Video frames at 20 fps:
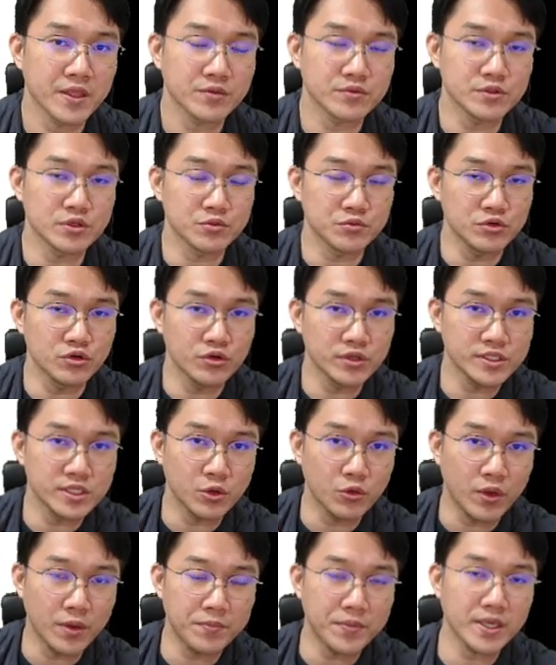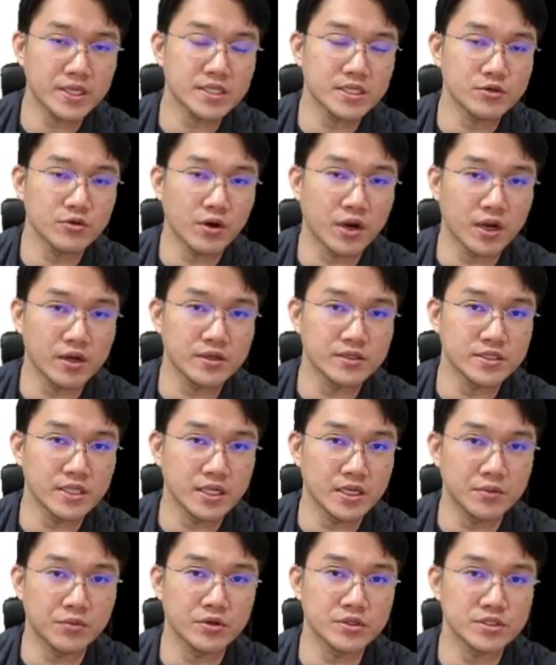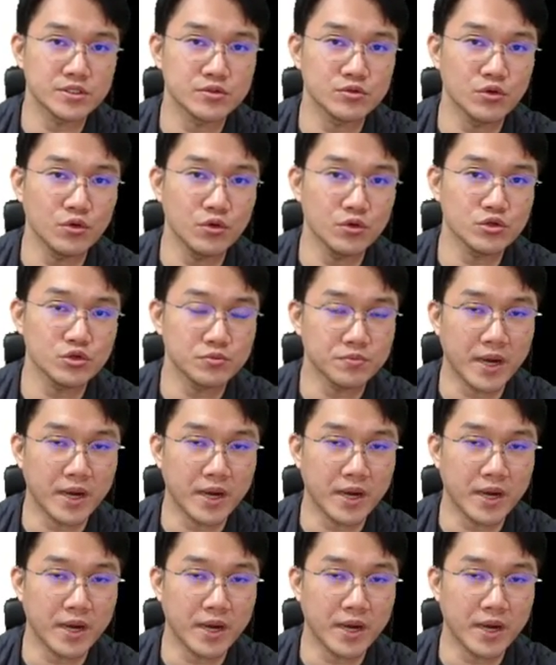그리고 물론 이제 웹패킹과 관련된 리버싱도 좀